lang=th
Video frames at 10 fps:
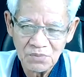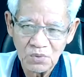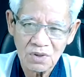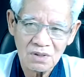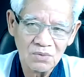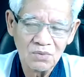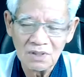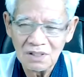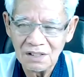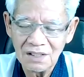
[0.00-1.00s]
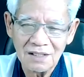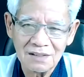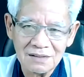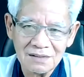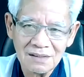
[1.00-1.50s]
ปวดนู่นนี่นั่น
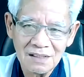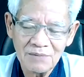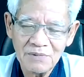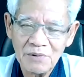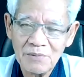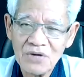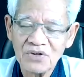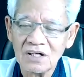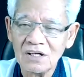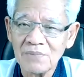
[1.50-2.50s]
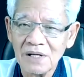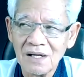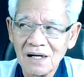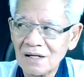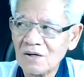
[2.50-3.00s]
ถ้ามันไม่มากจะเกินไป
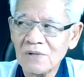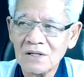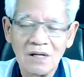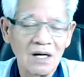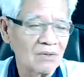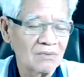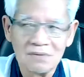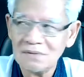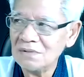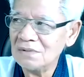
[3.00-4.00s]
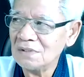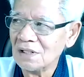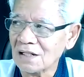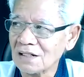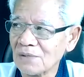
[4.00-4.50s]
นักเล่ามาอ้าว
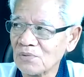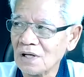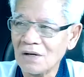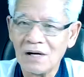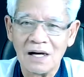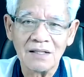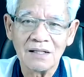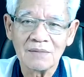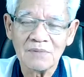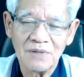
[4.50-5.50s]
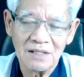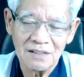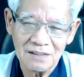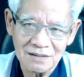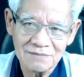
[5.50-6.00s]
ขยับตัวหายอย่างประมาณ
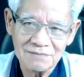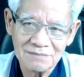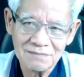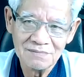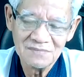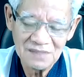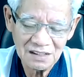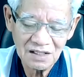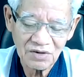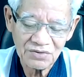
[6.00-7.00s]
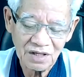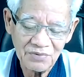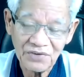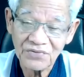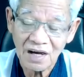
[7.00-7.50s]
นั้นก็เรียกว่าใช้
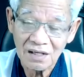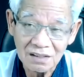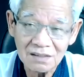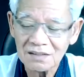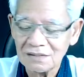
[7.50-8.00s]
ภาษานึก